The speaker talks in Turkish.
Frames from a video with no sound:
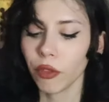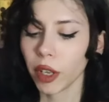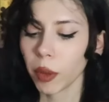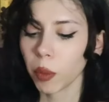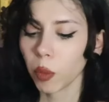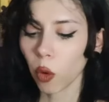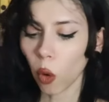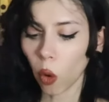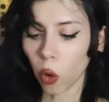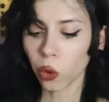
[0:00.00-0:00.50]

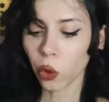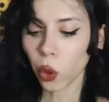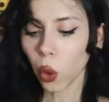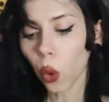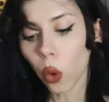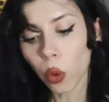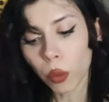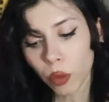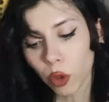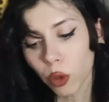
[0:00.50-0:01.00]
Ve bu
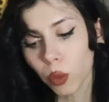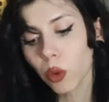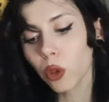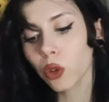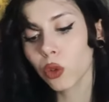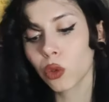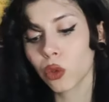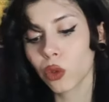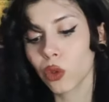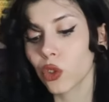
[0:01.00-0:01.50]
onda ömür
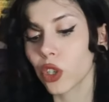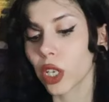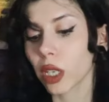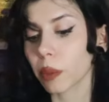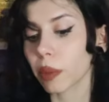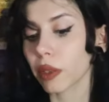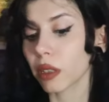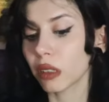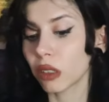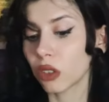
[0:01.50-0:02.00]
boyu
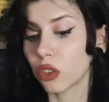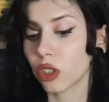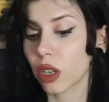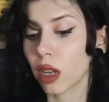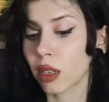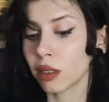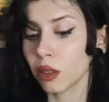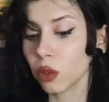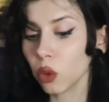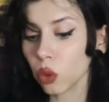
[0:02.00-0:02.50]
sürecek bir
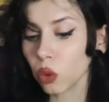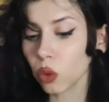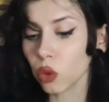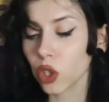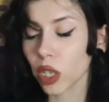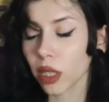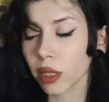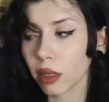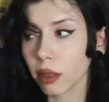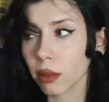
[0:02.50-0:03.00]
alışkanlık
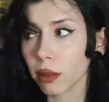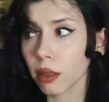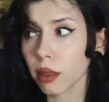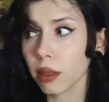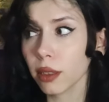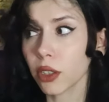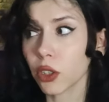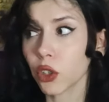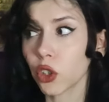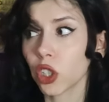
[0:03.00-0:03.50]
olacaktı.
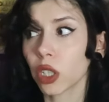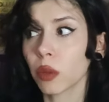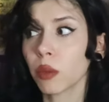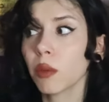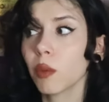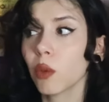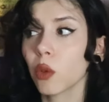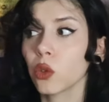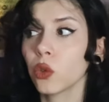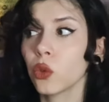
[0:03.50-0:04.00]

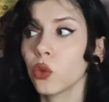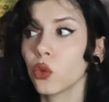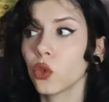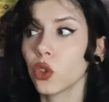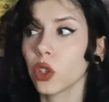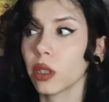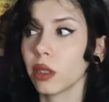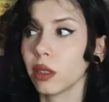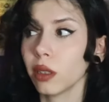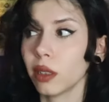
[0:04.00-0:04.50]
Yaşamı
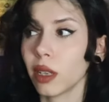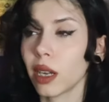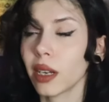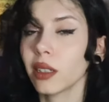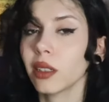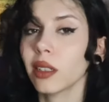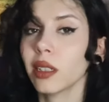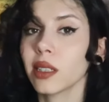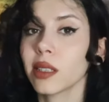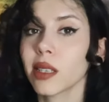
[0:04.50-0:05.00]
boyunca
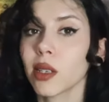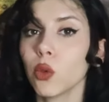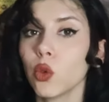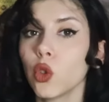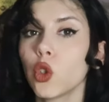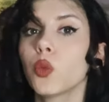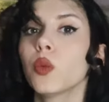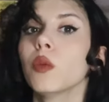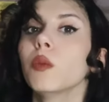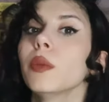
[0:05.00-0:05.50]
neredeyse
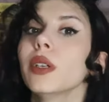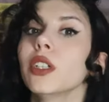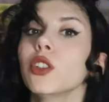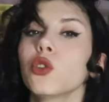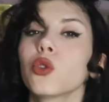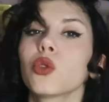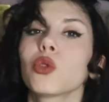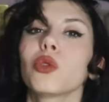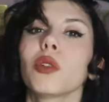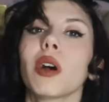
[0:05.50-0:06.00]

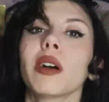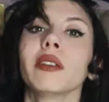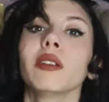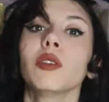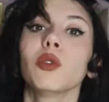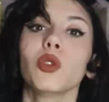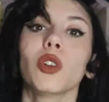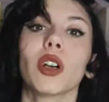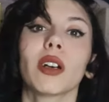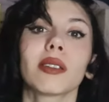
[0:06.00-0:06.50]
3500
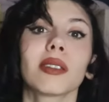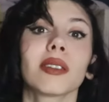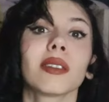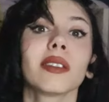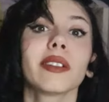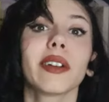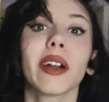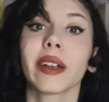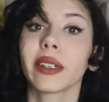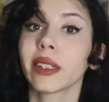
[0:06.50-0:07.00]
tane
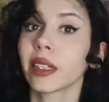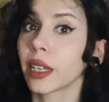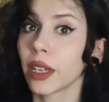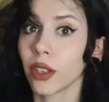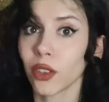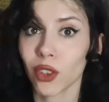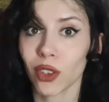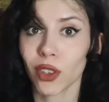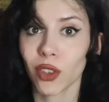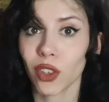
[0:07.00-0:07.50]
rüyasını kayda
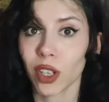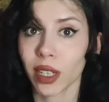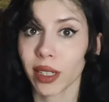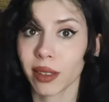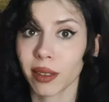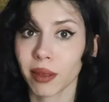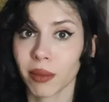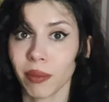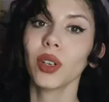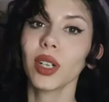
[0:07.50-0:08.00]

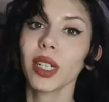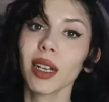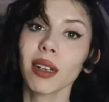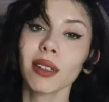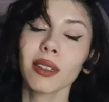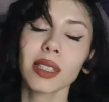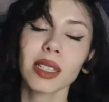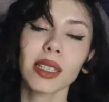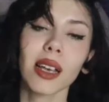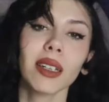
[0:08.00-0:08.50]
geçirecekti.
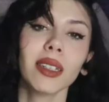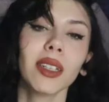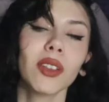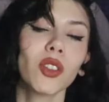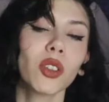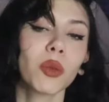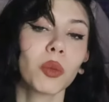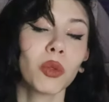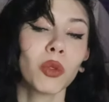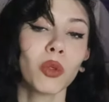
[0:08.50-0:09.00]
Fakat
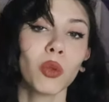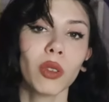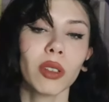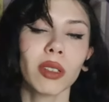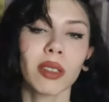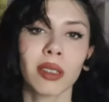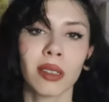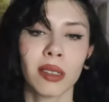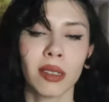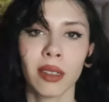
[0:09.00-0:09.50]
sadece bununla
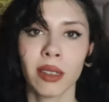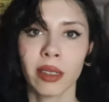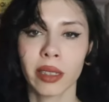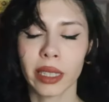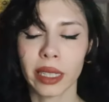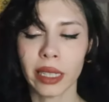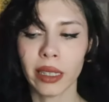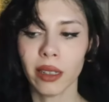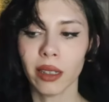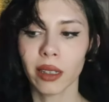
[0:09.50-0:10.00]
sınırlı
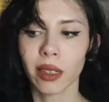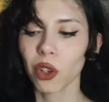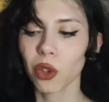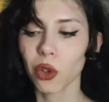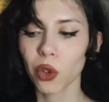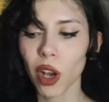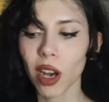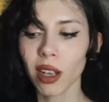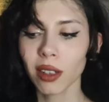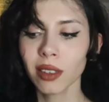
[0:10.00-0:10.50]
değil.
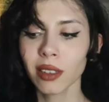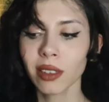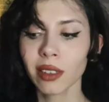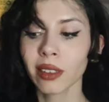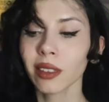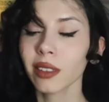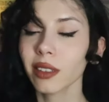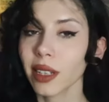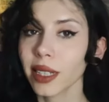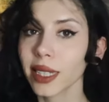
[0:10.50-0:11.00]

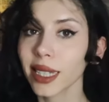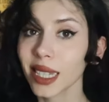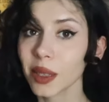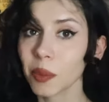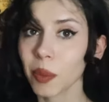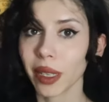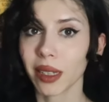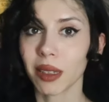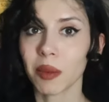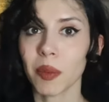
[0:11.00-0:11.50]
Rüyalarını
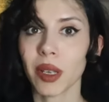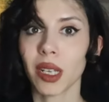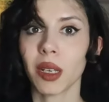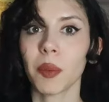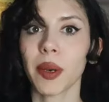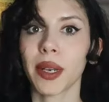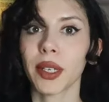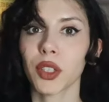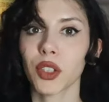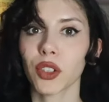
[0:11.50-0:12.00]

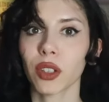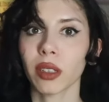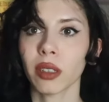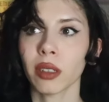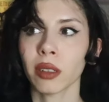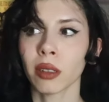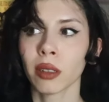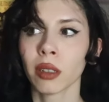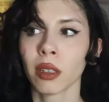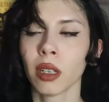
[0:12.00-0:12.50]
resmetmeye
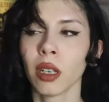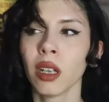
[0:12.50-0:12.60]
başladı.